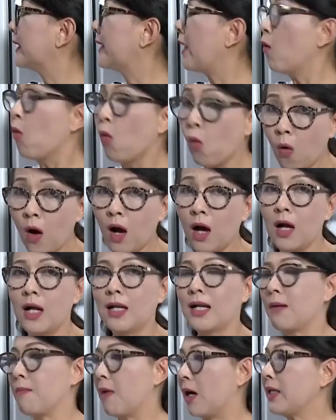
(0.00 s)
rau ua,
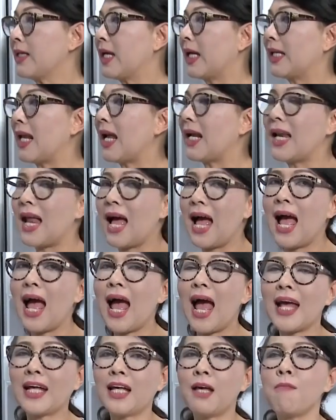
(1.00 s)
là bởi vì đây là
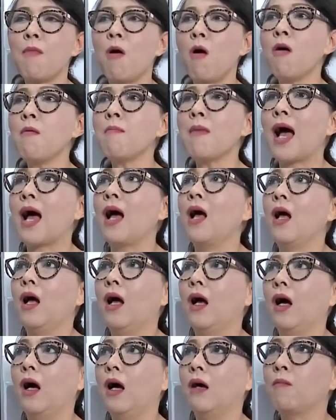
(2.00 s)
hai cái món mà
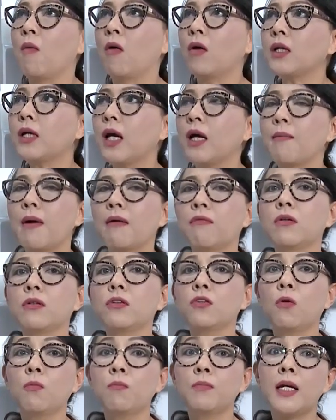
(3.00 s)
à, mỗi khi mà
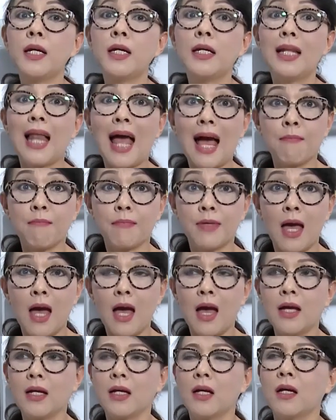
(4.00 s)
Phương Dung đi làm
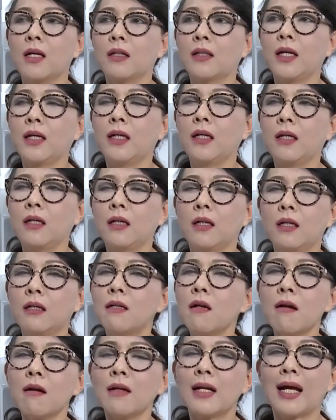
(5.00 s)
về thì
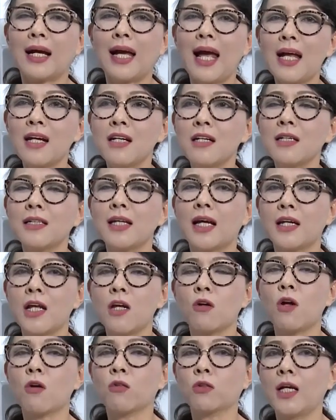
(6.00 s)
rất là khát nước, và
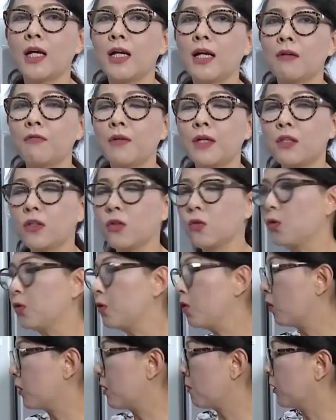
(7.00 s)
điều đầu tiên là phải
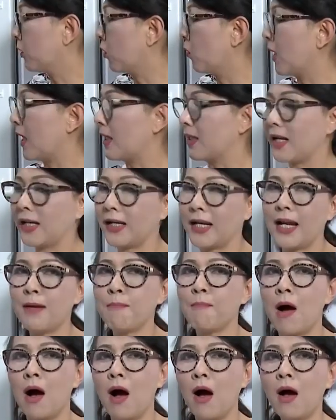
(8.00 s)
chui vô trong cái tủ lạnh này để
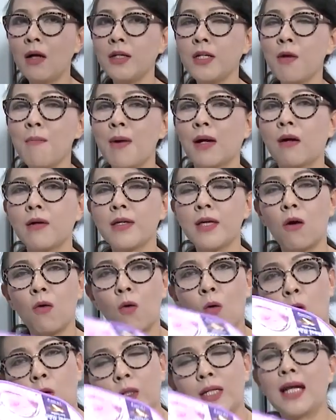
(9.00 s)
mở. Nếu mà có rau
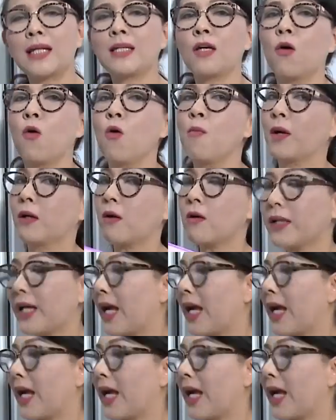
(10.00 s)
ua thì ăn rau ua, mà có